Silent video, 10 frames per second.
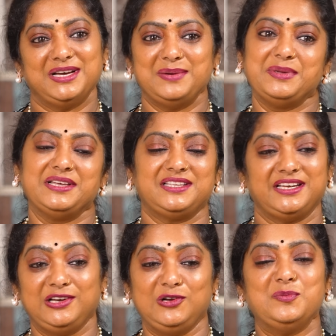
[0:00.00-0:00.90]
కానీ మిగతా
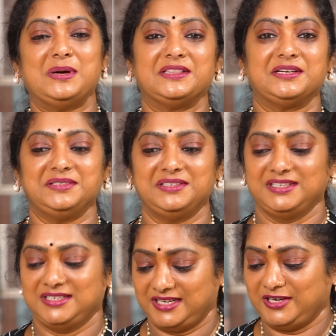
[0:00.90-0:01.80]
ఇల్లు మాత్రం
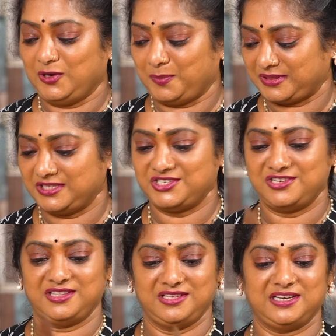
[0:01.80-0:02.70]
ఇంట్లో ప్రతి
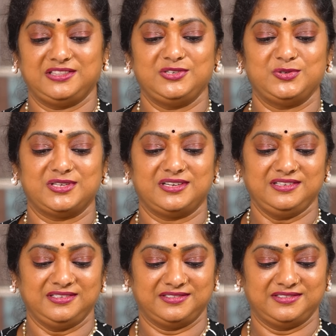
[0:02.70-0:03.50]
చిన్నది కత్తి చూసారా